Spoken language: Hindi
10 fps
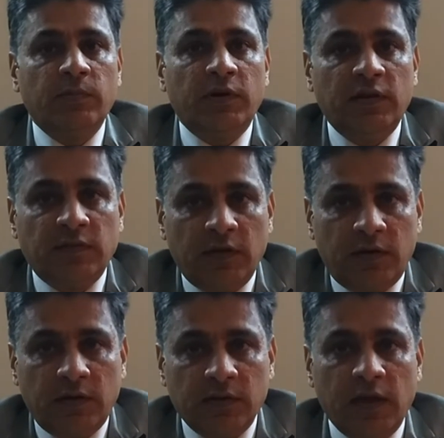बन रही सर
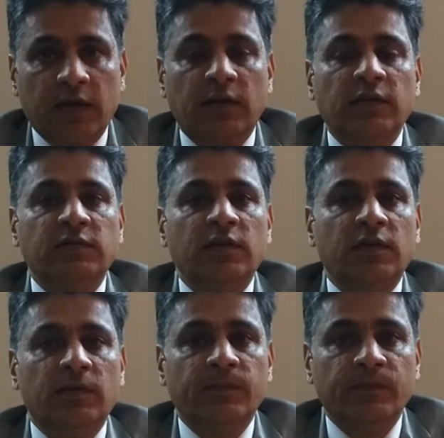क्या करना चाहिए
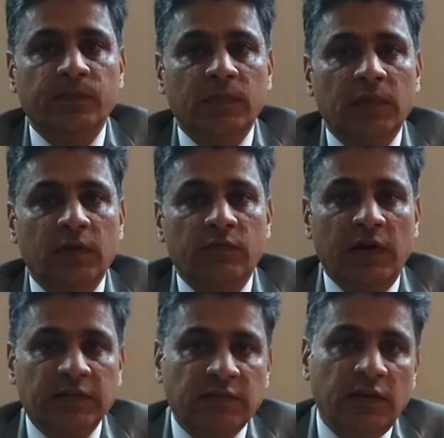
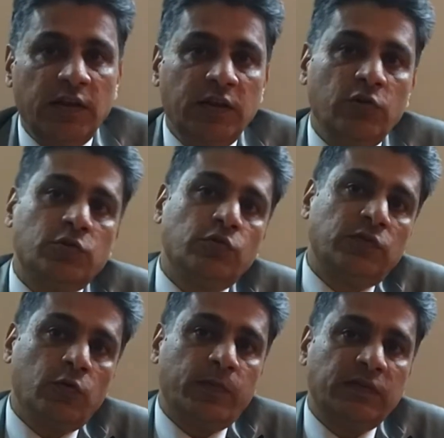वहां तसली नहीं हुई तो
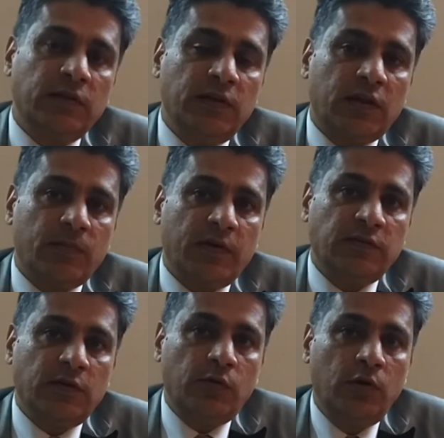उससे ऊपर सीनियर के पास
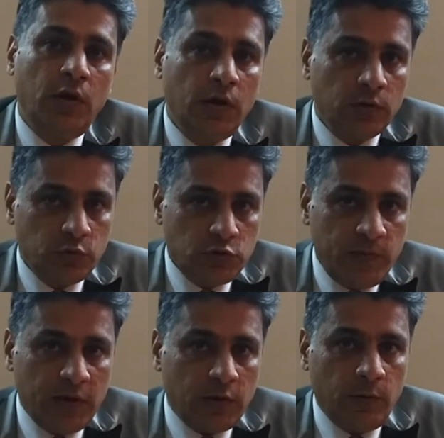जाओ कुछ
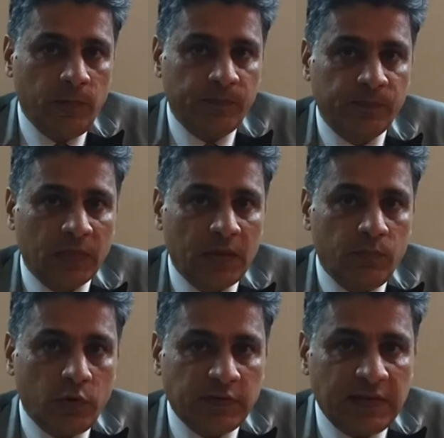भी करो
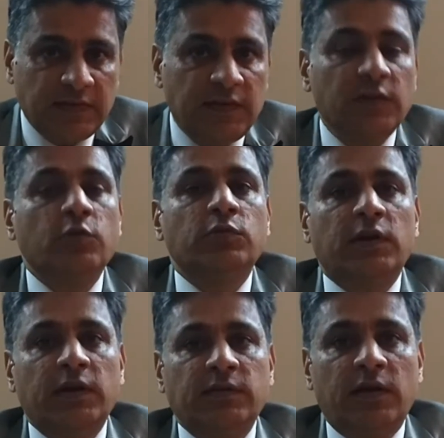प्रोसेस से इधर
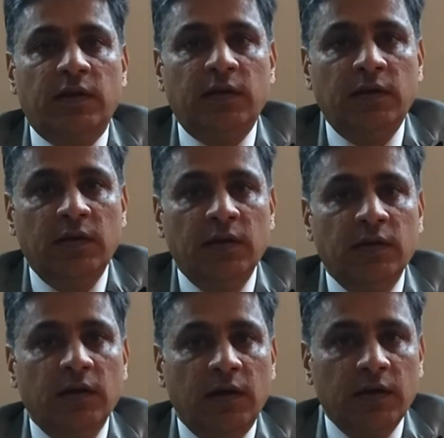उधर नहीं जाना
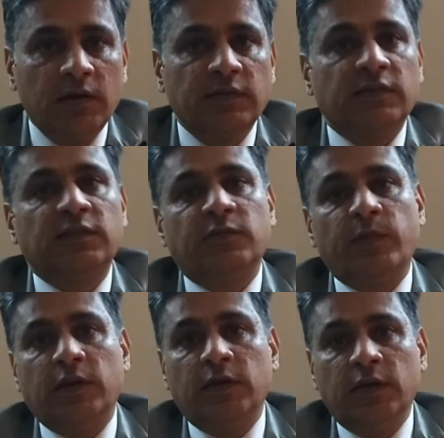अगर सक्सेस
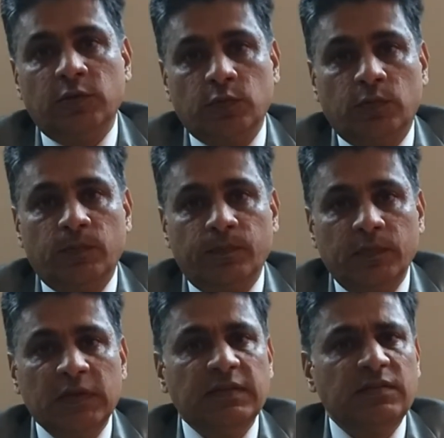पानी है तो
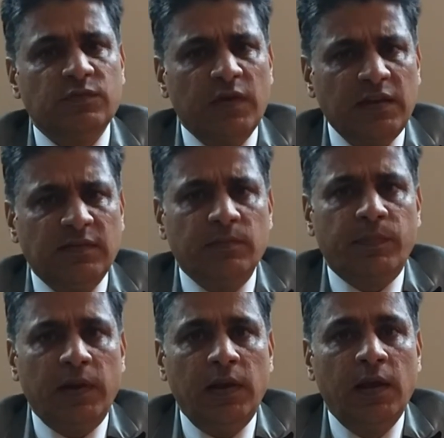दिस इज वेरी
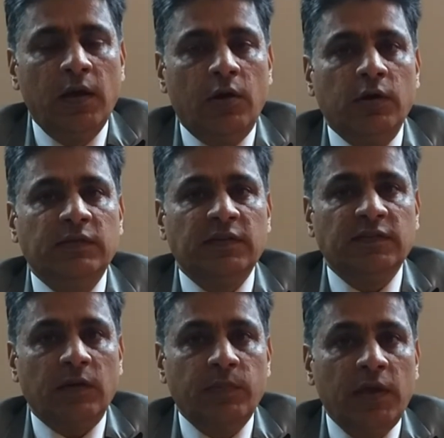सिंपल और इसकी
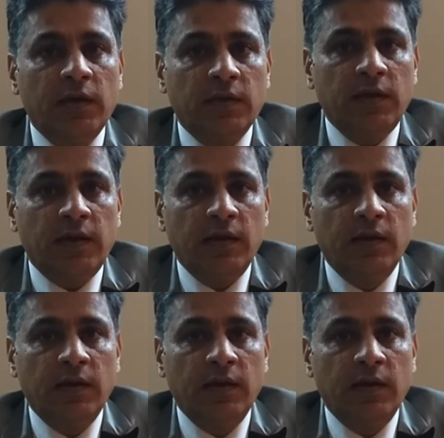चाबी एक ही है